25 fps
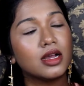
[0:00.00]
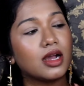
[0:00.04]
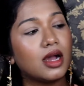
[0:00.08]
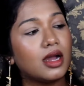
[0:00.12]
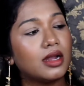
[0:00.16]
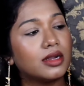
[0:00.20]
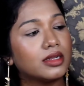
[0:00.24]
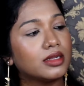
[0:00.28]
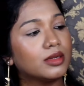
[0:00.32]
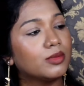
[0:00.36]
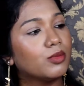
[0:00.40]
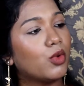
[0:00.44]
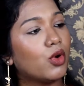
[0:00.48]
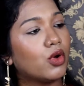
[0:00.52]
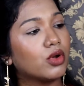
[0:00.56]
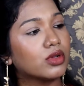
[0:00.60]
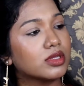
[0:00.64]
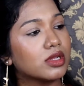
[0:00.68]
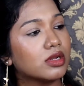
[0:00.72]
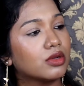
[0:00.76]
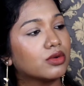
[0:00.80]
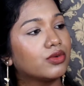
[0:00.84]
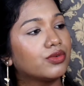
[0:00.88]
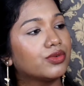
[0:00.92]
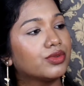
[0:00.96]
காட்டன்
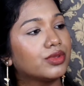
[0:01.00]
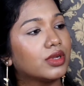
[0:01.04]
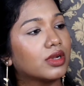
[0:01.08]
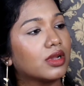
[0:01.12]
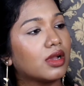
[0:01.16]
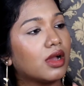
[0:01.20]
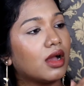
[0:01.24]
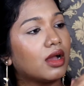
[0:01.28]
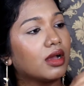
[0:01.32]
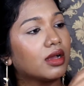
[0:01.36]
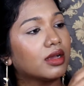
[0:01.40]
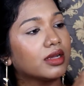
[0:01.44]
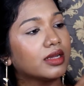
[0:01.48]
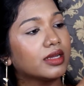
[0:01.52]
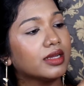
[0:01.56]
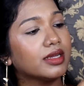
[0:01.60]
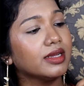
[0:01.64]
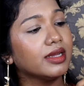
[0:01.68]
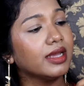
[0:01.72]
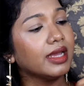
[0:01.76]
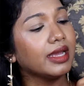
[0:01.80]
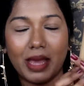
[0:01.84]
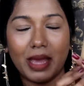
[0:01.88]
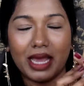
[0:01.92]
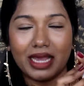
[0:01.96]
பாக்ஸில் கொடுத்துருக்காங்க
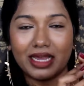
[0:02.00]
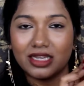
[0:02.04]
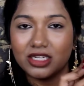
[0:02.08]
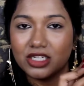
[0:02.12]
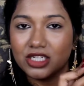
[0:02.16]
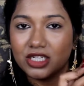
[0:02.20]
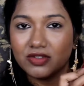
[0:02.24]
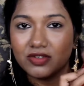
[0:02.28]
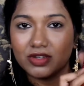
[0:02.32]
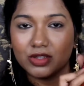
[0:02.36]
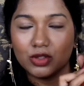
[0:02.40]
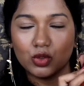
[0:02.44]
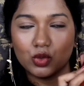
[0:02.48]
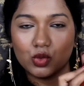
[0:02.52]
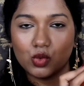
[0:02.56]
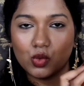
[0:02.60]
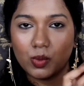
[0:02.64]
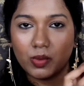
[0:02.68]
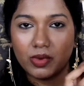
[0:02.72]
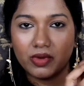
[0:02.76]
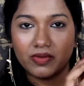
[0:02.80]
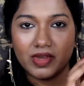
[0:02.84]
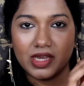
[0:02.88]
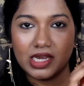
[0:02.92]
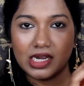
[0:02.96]
பேக்கேஜிங் வந்து
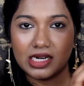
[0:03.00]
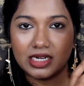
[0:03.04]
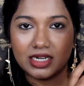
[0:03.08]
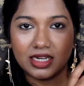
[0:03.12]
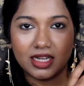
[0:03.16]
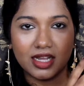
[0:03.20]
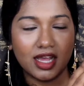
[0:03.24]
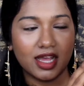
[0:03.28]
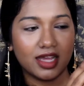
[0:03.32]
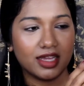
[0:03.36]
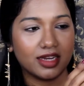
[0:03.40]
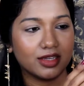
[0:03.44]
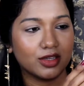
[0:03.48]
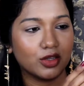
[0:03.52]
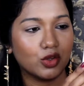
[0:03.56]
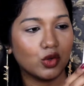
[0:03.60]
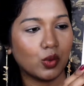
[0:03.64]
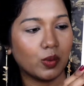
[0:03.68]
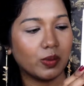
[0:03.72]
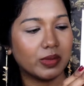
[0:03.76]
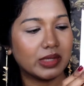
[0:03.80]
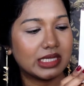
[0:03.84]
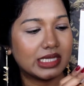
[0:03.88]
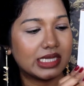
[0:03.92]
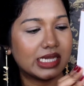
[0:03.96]
ரொம்பவே அழகாக இருக்குது
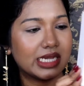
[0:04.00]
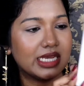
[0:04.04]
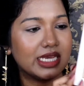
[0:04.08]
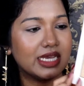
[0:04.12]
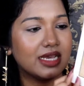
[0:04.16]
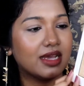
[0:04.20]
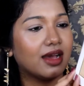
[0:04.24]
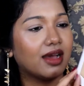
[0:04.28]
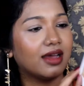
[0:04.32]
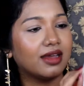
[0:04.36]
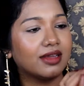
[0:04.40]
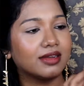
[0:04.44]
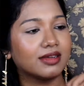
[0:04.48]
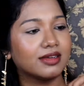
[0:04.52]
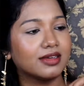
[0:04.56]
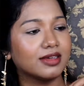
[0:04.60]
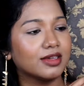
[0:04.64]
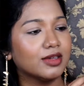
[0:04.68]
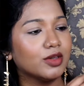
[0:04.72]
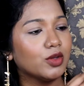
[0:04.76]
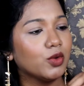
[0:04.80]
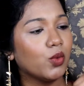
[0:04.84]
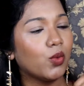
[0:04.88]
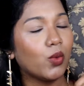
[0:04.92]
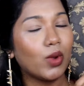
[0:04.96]
ரொம்ப ஸ்லீக்காக
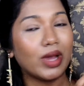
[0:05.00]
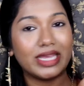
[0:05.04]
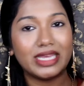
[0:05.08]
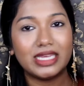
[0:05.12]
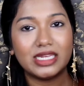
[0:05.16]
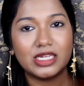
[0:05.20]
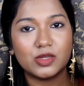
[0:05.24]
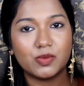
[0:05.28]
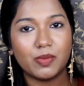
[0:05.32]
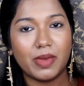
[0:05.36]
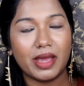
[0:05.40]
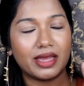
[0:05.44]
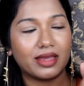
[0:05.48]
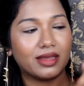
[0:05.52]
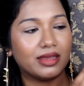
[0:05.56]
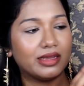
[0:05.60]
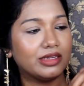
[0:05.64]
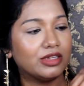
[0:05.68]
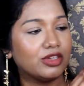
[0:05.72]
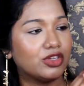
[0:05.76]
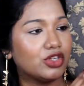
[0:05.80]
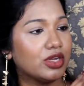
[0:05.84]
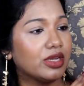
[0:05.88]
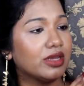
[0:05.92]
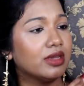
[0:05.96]
இருக்குது ஒயிட்
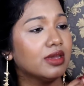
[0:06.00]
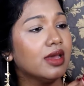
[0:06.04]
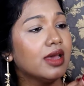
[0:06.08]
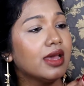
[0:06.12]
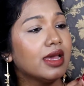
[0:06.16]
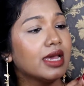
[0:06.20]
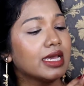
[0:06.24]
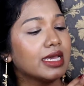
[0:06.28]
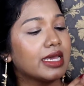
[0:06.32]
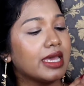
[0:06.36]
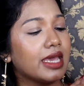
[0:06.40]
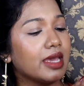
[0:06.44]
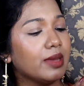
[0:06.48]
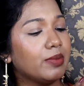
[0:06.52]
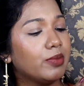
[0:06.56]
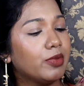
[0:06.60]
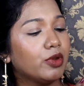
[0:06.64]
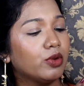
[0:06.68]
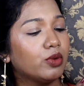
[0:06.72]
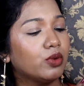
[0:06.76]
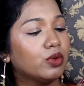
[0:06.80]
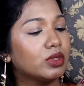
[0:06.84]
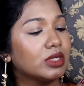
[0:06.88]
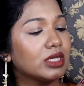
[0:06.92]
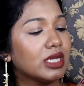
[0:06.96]
பேக்கேஜிங் கே
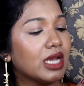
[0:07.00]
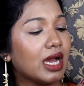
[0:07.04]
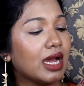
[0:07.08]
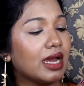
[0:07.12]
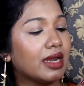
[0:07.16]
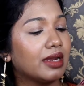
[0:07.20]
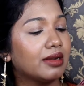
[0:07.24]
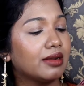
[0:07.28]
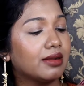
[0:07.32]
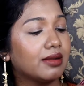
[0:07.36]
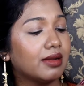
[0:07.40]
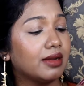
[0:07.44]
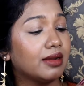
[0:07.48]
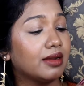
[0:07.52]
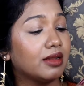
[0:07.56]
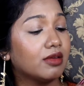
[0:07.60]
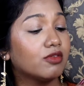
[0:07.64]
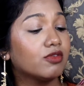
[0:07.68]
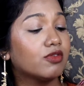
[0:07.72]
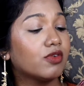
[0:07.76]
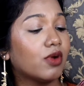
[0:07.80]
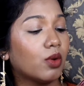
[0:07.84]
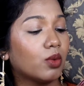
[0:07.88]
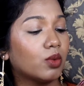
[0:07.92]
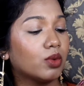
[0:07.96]
பியூட்டி
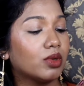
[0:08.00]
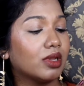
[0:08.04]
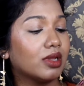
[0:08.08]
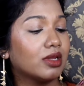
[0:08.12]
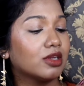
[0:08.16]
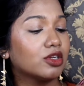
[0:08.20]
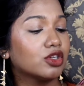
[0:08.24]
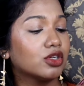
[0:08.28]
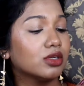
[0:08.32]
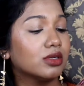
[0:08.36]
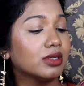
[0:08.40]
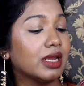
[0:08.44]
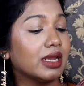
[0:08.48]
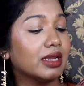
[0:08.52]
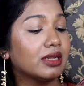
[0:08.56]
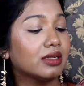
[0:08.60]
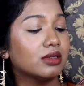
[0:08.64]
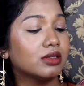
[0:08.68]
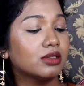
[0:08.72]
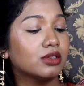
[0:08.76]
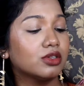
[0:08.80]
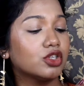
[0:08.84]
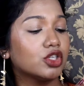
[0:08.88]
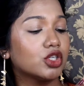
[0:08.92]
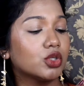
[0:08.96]
ஹைட்ரேட்டிங் ஃபவுண்டேஷன்
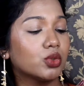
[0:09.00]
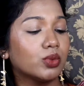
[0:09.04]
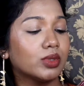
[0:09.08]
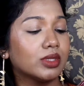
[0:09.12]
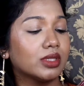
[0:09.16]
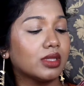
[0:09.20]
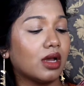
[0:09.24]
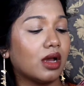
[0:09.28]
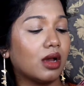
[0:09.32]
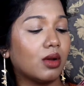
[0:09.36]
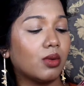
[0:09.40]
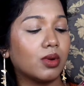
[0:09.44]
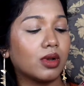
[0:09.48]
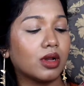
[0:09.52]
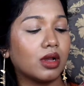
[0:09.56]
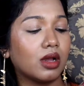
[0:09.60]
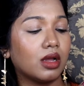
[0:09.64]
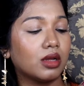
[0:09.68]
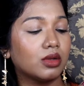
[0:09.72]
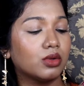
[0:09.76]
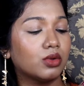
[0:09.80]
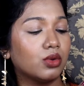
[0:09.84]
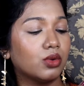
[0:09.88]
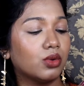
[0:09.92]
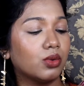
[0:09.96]
என்ரிச்ட் வித்
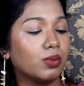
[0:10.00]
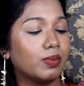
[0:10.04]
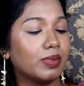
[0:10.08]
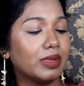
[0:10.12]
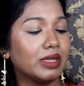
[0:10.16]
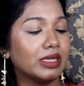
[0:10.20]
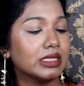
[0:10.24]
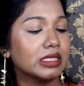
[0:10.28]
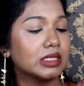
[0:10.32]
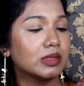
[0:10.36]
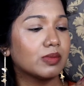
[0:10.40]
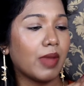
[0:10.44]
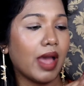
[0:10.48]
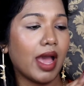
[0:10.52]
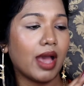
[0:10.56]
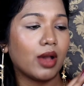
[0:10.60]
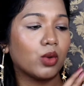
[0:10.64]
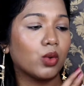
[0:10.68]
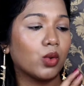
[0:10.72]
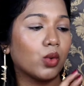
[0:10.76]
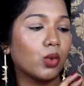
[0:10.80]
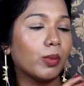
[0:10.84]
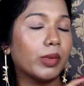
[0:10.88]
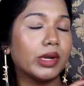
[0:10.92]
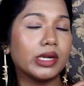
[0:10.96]
அவகாடோ ப்ளஸ்
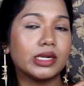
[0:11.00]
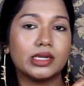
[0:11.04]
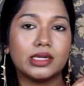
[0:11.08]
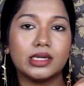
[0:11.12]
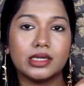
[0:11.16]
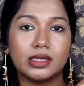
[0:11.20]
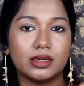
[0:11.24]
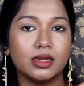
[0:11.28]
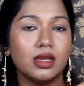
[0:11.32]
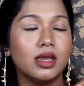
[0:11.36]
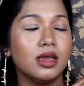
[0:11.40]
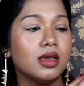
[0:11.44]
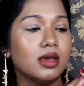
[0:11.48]
மேங்கோ பட்டர்